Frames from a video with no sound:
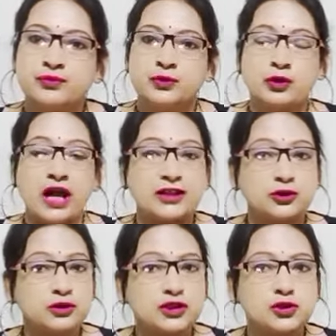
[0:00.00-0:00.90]
তো
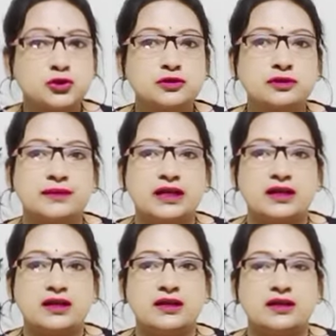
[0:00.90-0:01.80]
এত কিছু মানে
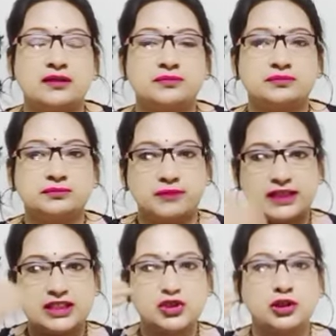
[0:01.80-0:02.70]

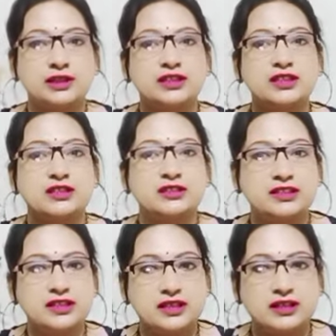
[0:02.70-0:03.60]
বাজার চলতি
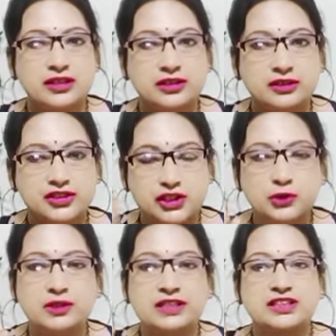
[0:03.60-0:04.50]
যে
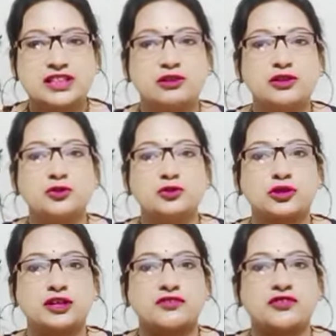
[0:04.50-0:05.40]
সিঁদুর আছে সেগুলো ইউজ
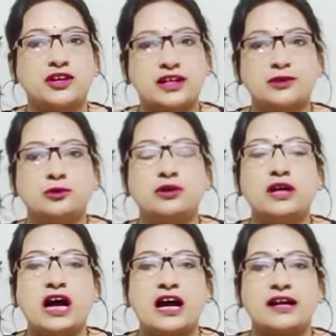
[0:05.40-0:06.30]
করার ফল এগুলো
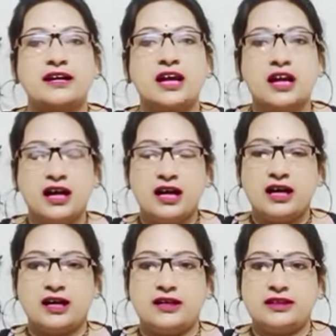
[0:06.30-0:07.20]
আর
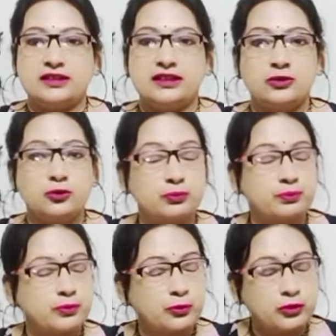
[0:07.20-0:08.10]
আর
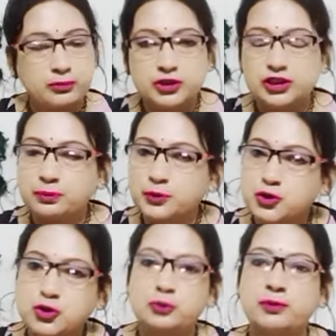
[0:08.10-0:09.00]
ওর মধ্যে তো
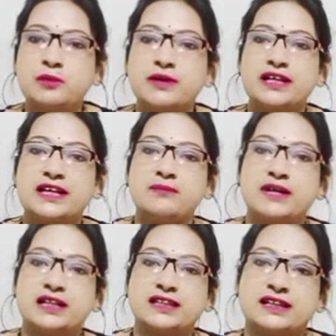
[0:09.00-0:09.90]
প্রচুর পরিমাণে
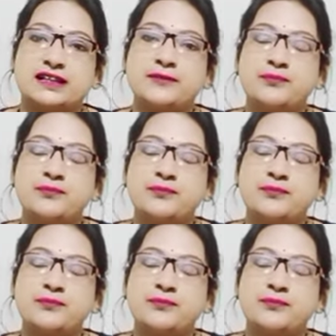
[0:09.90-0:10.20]
কেমিক্যাল থাকে